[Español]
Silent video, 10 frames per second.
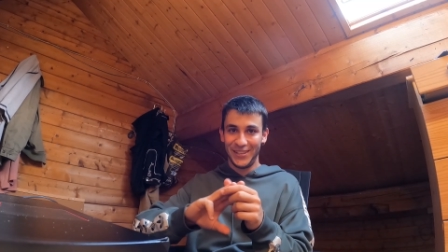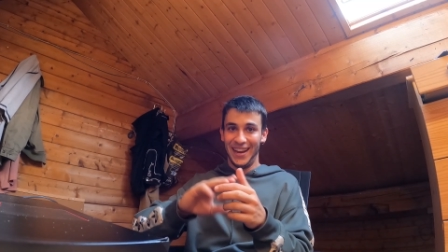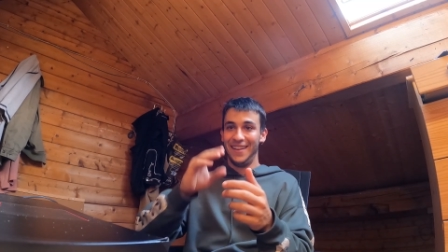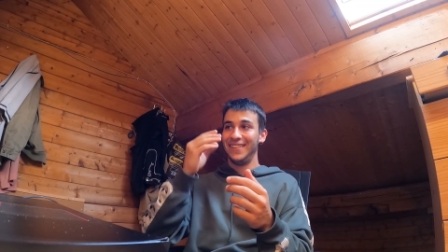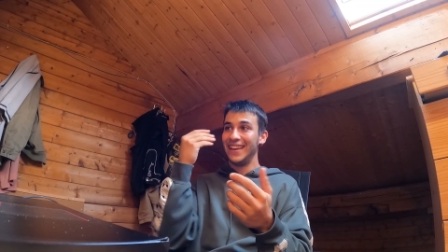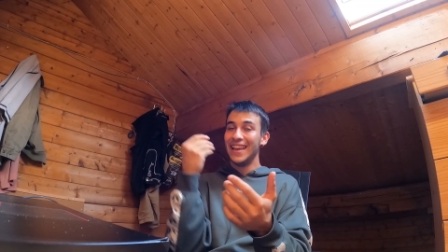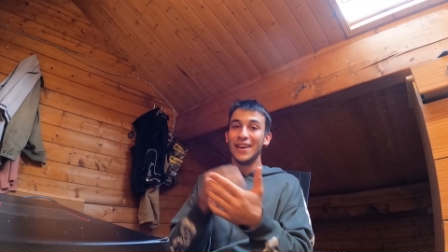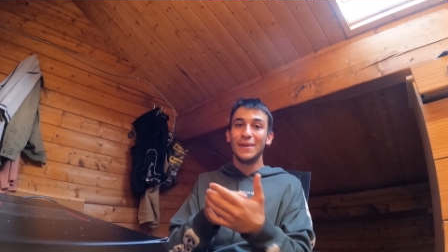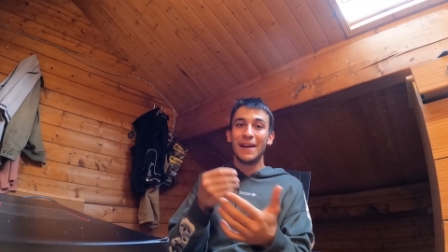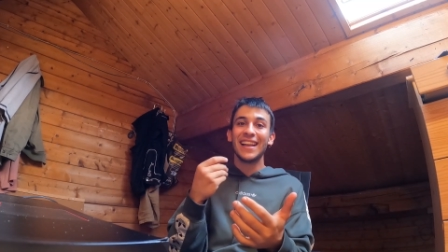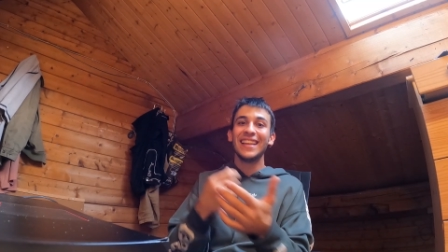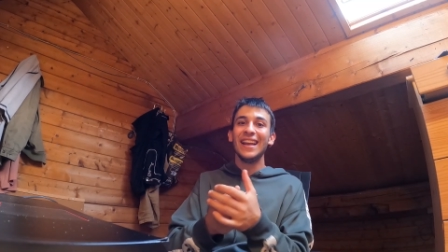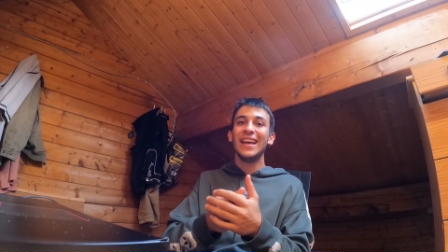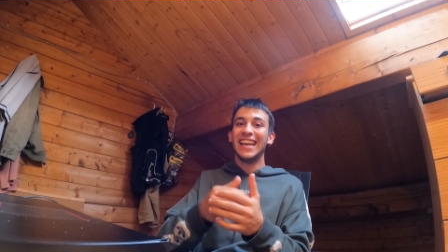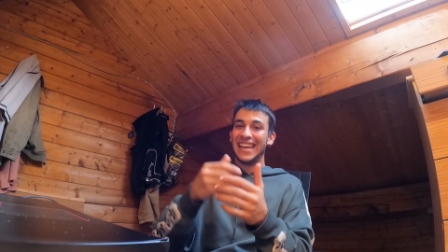O
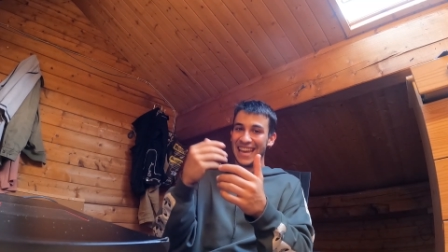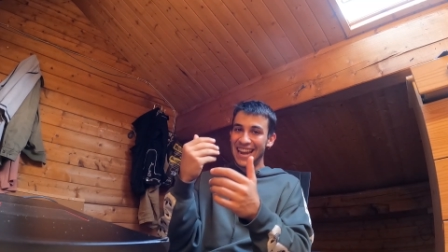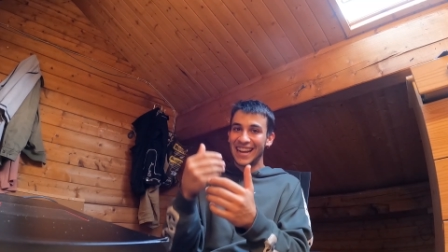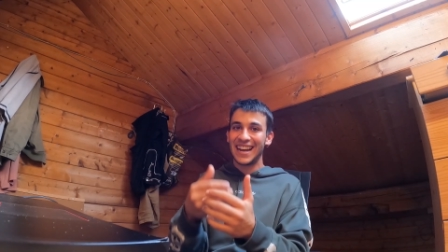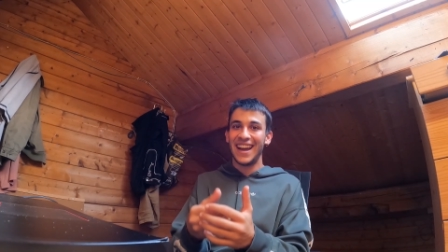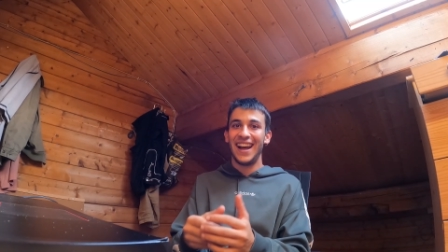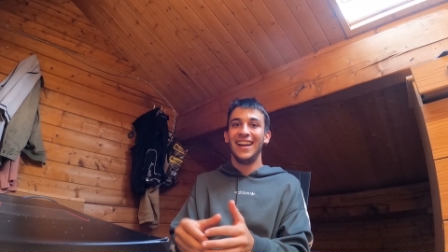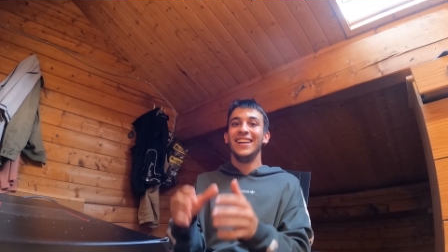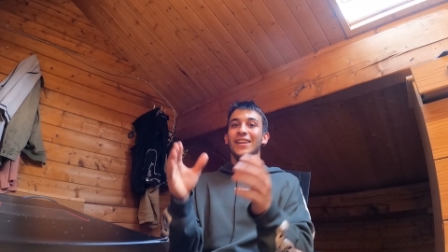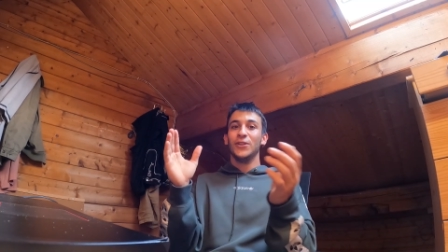imagínate que era cara.